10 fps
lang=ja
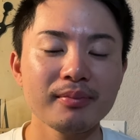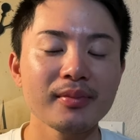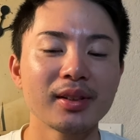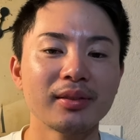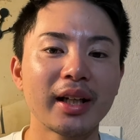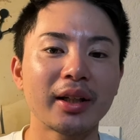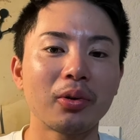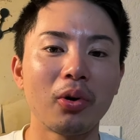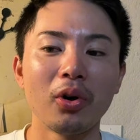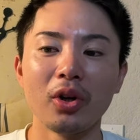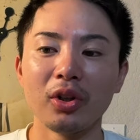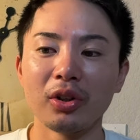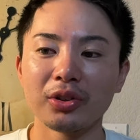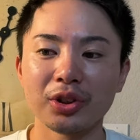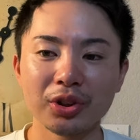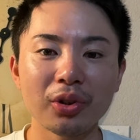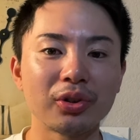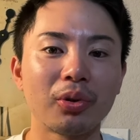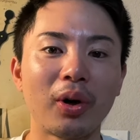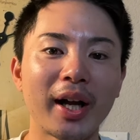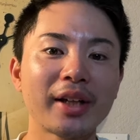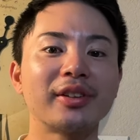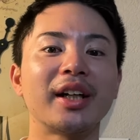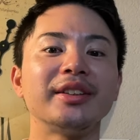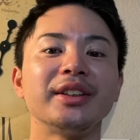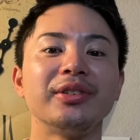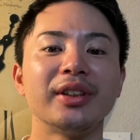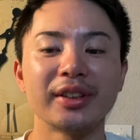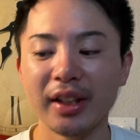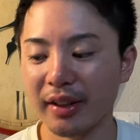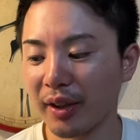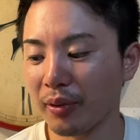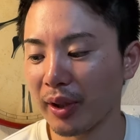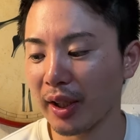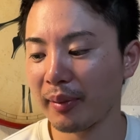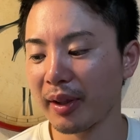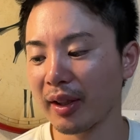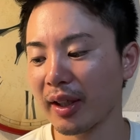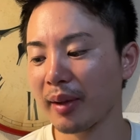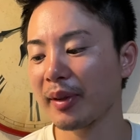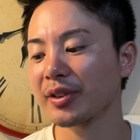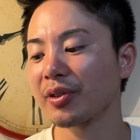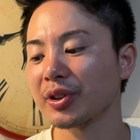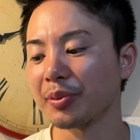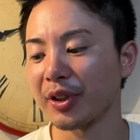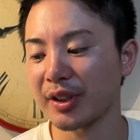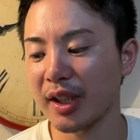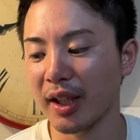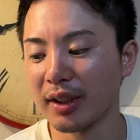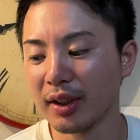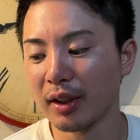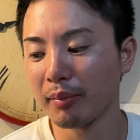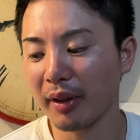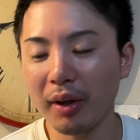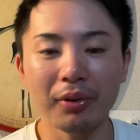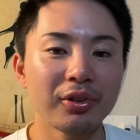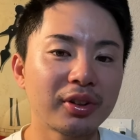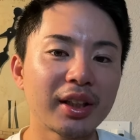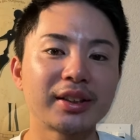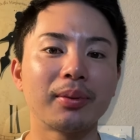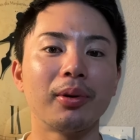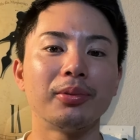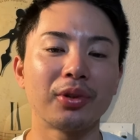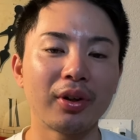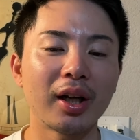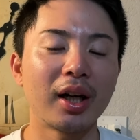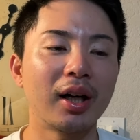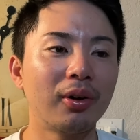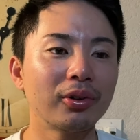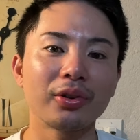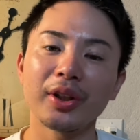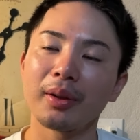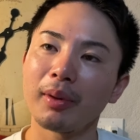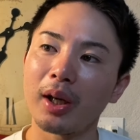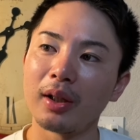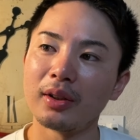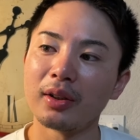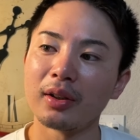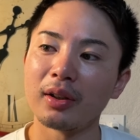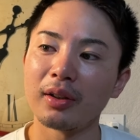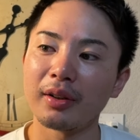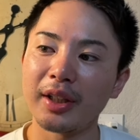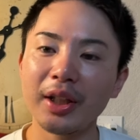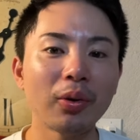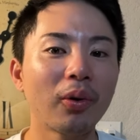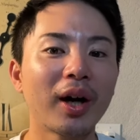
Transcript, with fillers: うん、なんかこう、すごくこう早く感じるんですね。で、この金丸投手もですね、まあ、結構ゆったりしたフォームというか、あ本当に、まあ、技巧